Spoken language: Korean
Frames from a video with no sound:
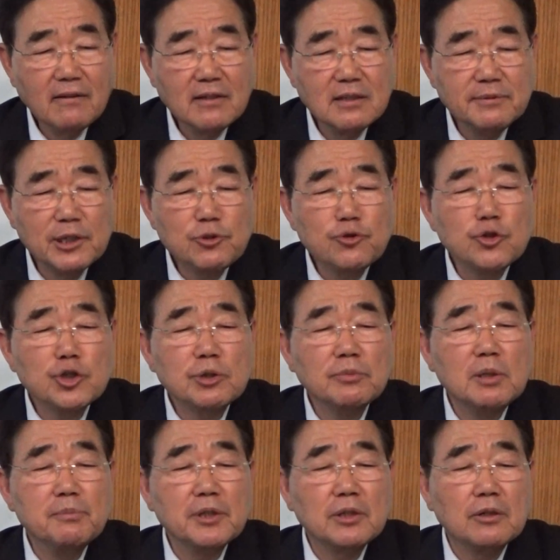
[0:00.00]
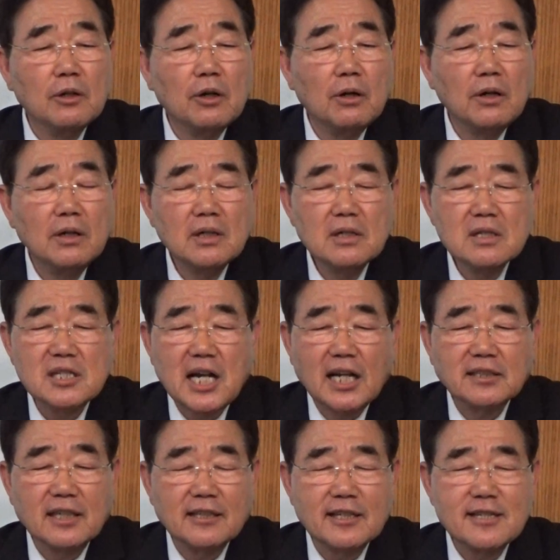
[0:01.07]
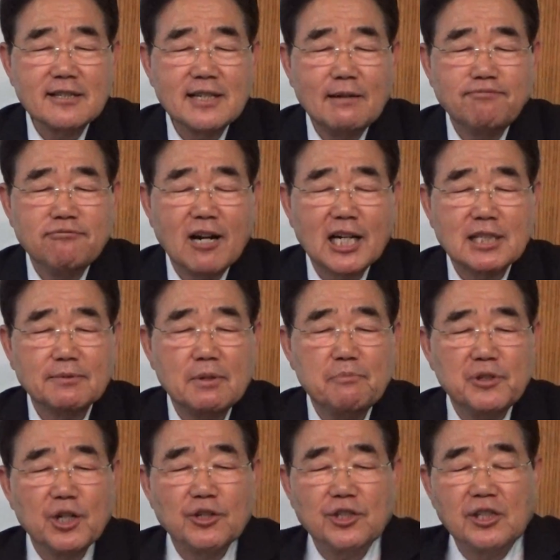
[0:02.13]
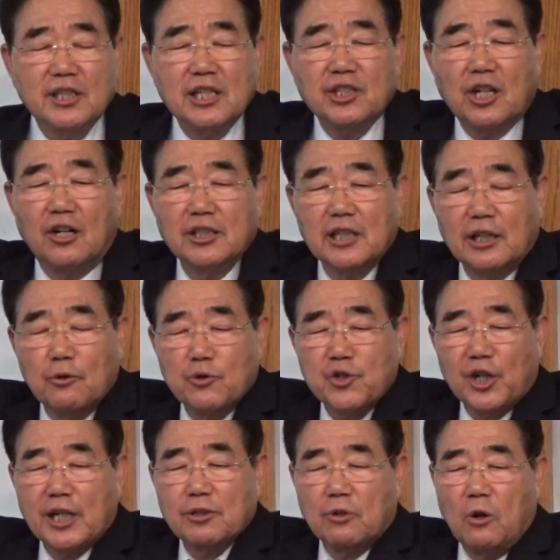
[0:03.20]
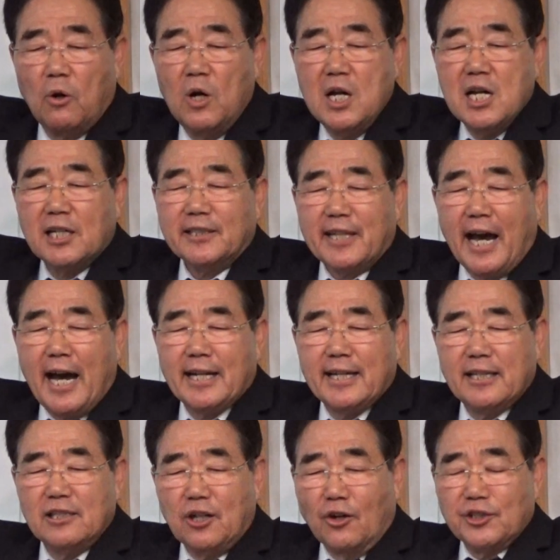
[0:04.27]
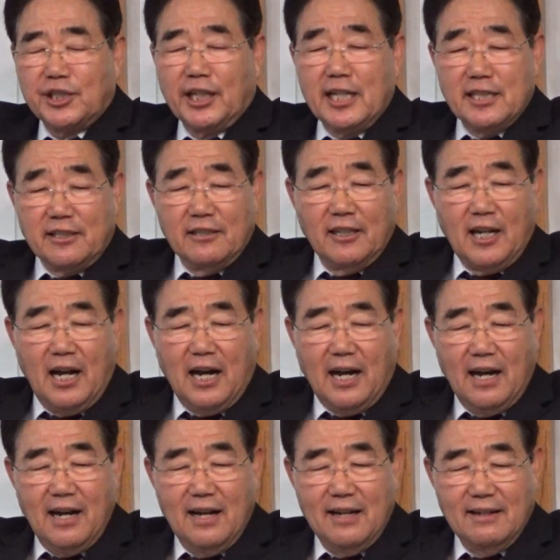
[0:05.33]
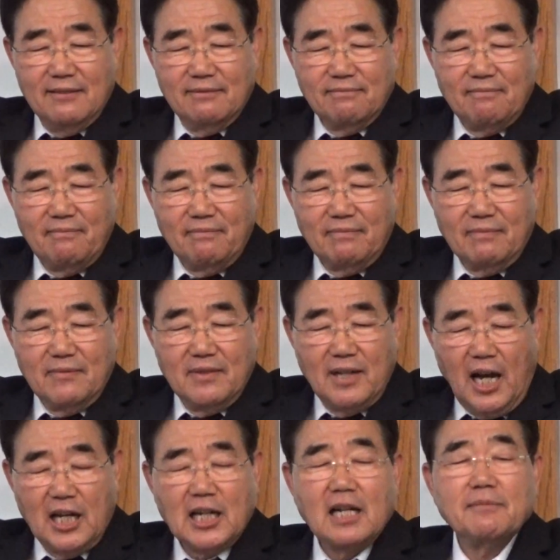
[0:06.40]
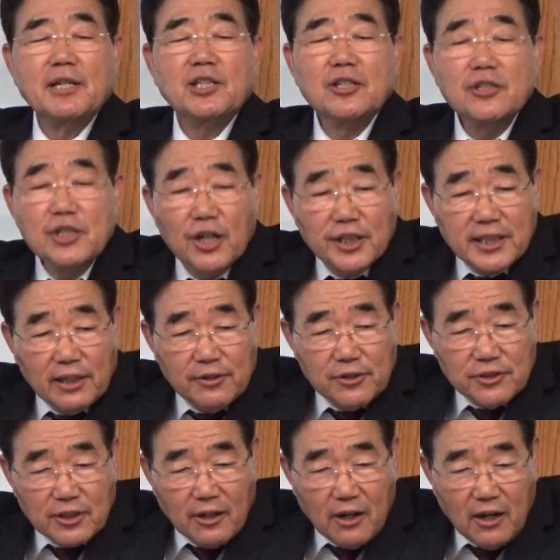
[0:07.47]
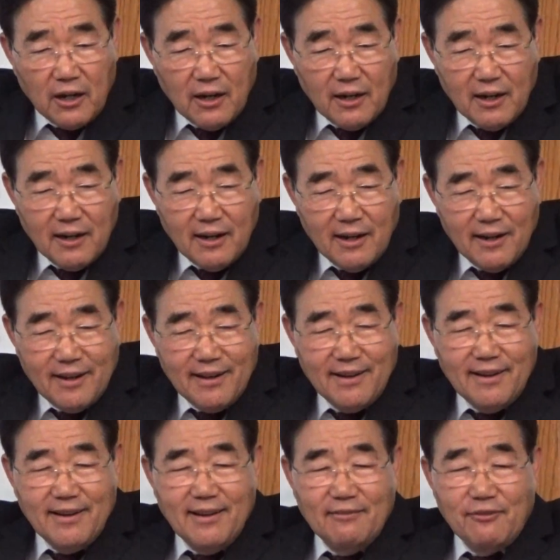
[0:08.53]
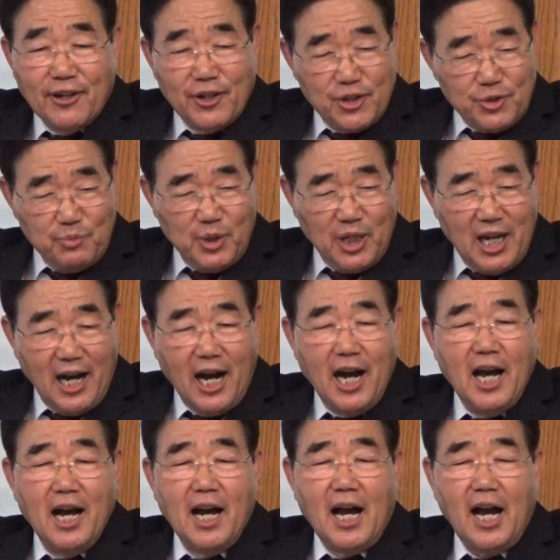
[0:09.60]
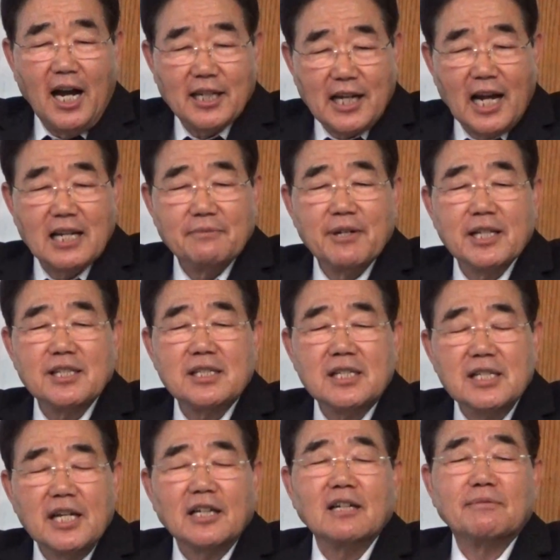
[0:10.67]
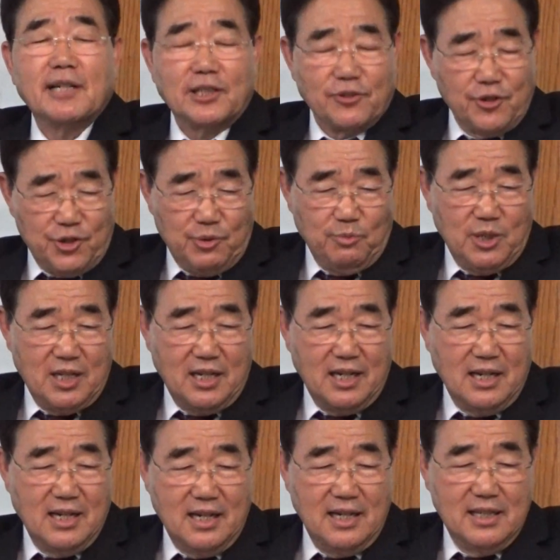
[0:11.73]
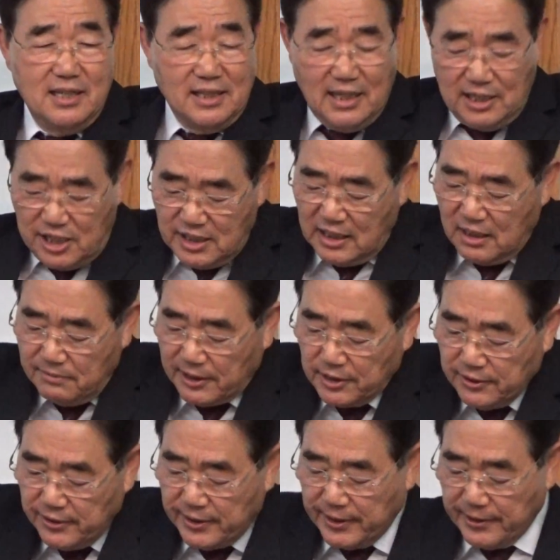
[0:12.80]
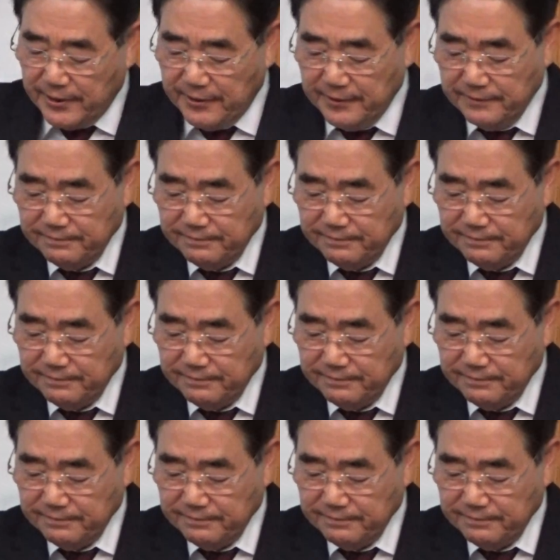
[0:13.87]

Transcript: 그분의 죽으심을 믿고 장사되신가 부활하심을 믿었을 때 성령이 오셔가지고 내 안에 영생이 있으니까 하나님의 능력이 된 거죠. 왜 그렇습니까? 하나님의 지혜를 받은 것입니다. 이게 지혜를 받은 거예요.